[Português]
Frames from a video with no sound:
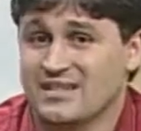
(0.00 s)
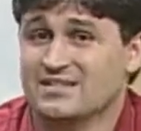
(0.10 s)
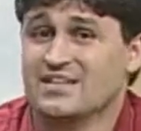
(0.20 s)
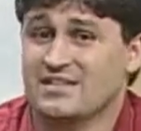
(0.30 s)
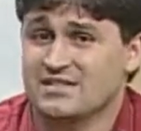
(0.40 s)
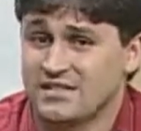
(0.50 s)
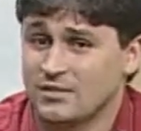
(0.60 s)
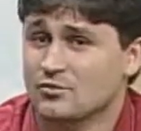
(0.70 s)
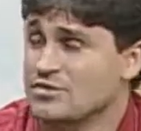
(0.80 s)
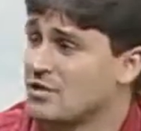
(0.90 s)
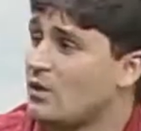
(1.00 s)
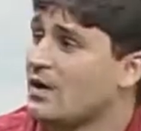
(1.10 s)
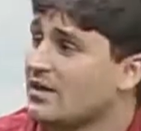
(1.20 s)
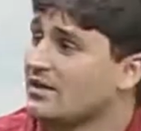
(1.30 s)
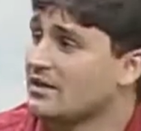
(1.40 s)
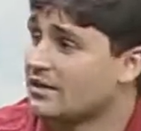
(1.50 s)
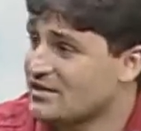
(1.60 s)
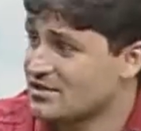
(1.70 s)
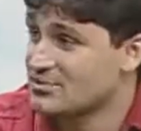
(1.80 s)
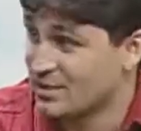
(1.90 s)
640 igrejas
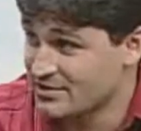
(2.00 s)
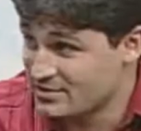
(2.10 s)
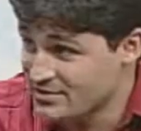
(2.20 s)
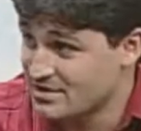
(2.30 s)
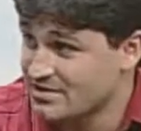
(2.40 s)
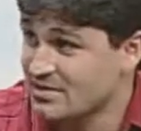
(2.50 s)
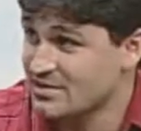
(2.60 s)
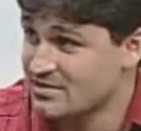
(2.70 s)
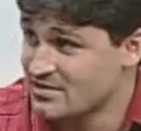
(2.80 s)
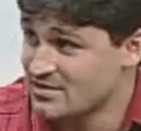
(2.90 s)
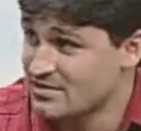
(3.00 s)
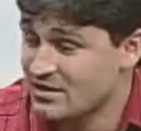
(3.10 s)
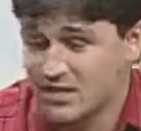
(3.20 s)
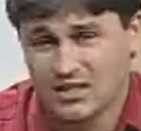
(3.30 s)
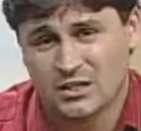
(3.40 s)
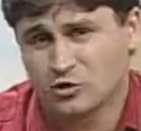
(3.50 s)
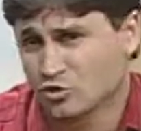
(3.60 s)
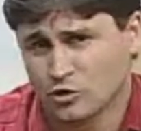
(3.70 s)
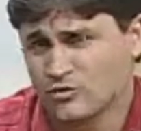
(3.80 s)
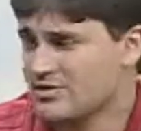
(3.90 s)
batistas que existem em todo
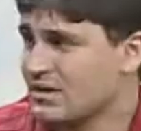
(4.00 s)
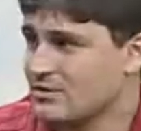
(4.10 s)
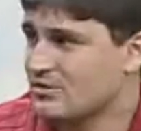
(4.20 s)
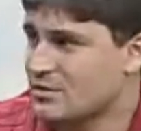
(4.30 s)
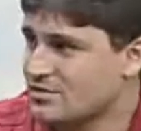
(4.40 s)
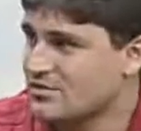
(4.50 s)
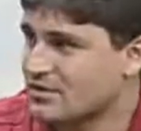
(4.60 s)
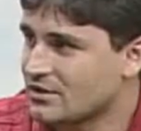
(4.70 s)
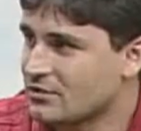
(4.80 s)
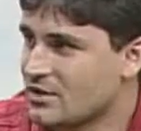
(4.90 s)
o Estado do Espírito Santo.